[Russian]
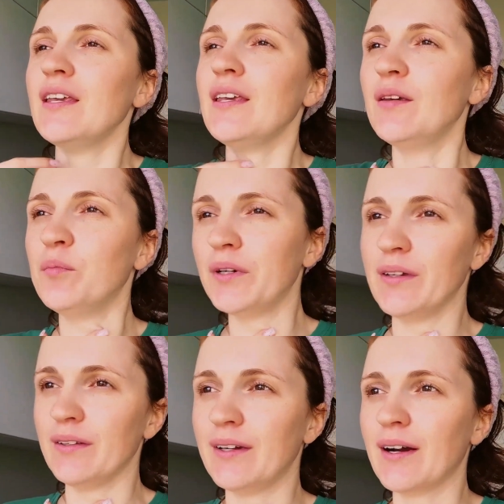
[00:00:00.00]
И мы
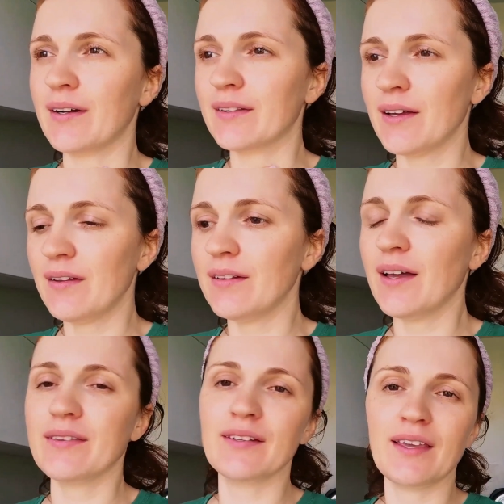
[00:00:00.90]
никогда...
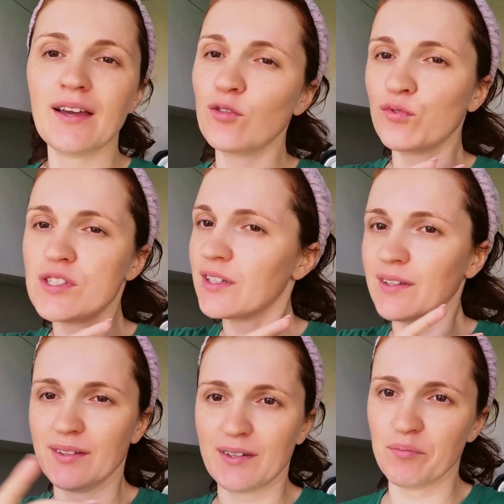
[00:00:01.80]
Ладно, я иду
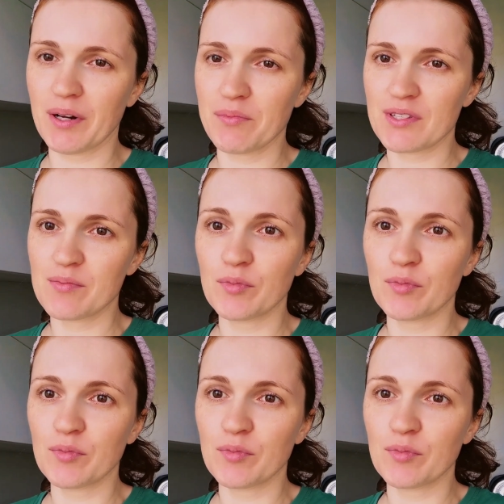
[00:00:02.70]
всегда на компромисс.